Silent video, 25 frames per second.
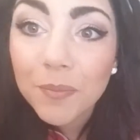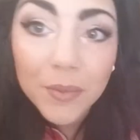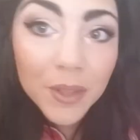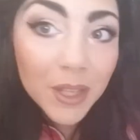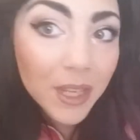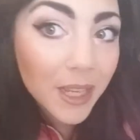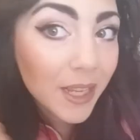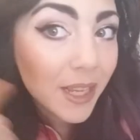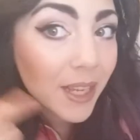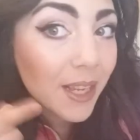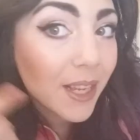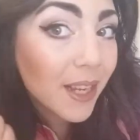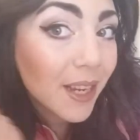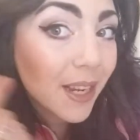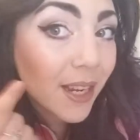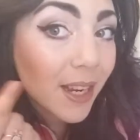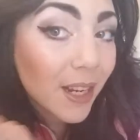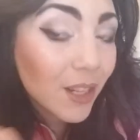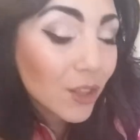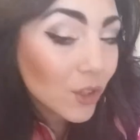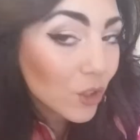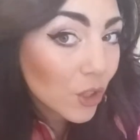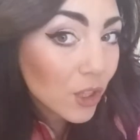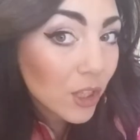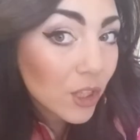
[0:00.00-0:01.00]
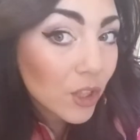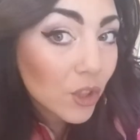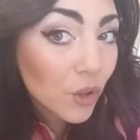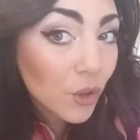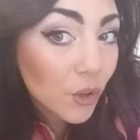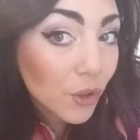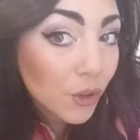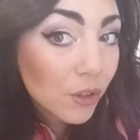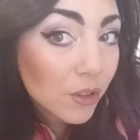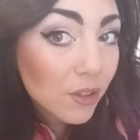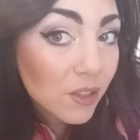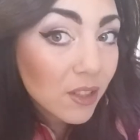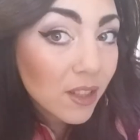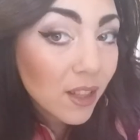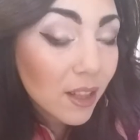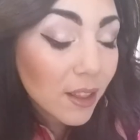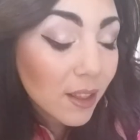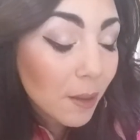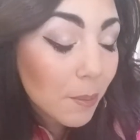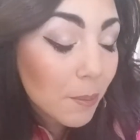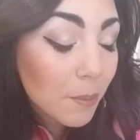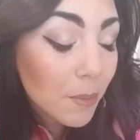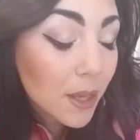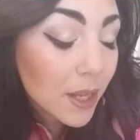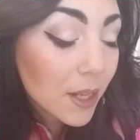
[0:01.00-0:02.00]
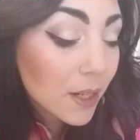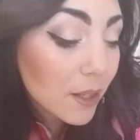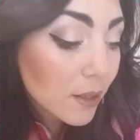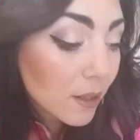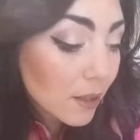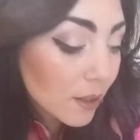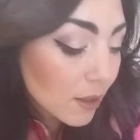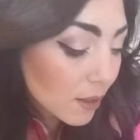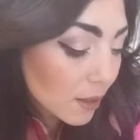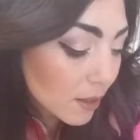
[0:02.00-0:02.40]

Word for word: Y el tonito rosita también.